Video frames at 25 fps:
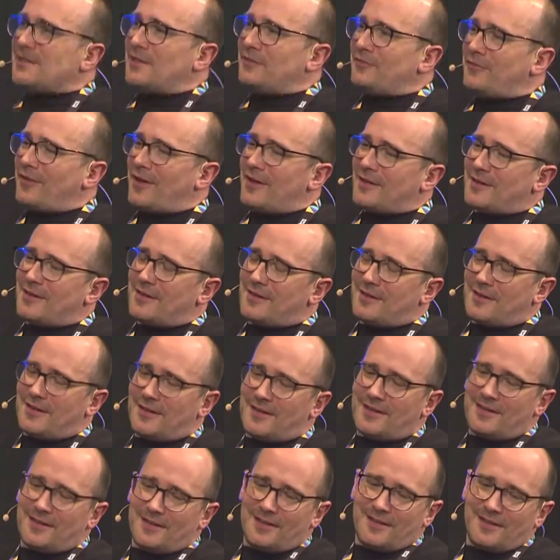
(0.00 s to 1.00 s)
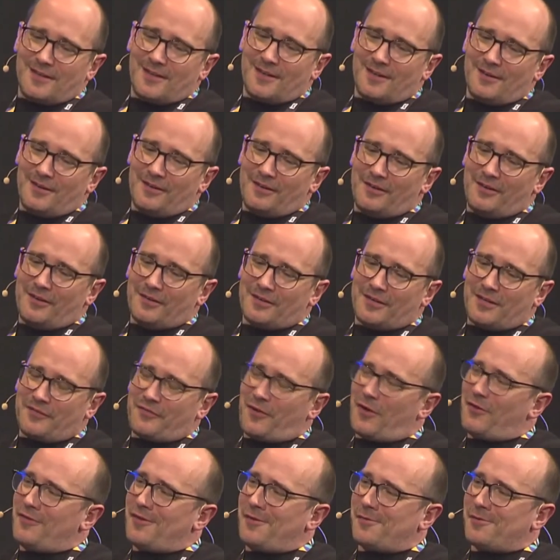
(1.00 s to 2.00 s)
Vater äh,
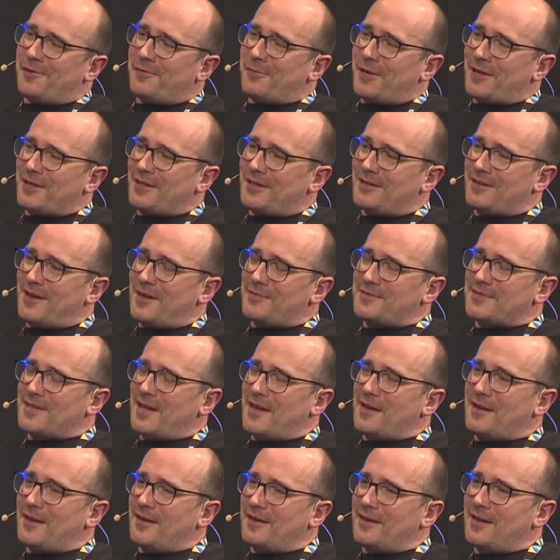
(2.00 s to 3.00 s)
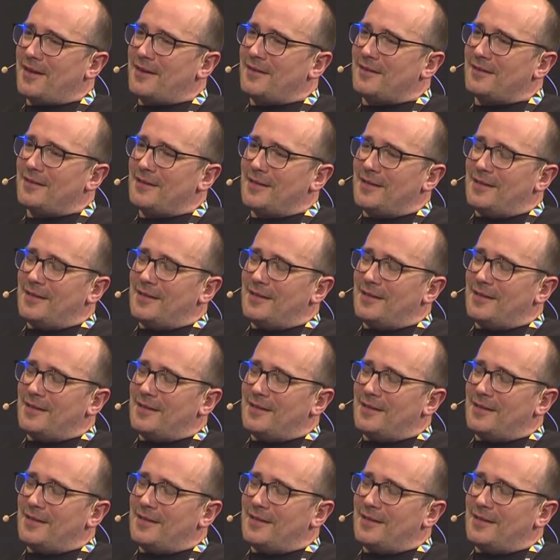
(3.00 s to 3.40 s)
TV-Werbung gemacht hat, gab es drei Kanäle.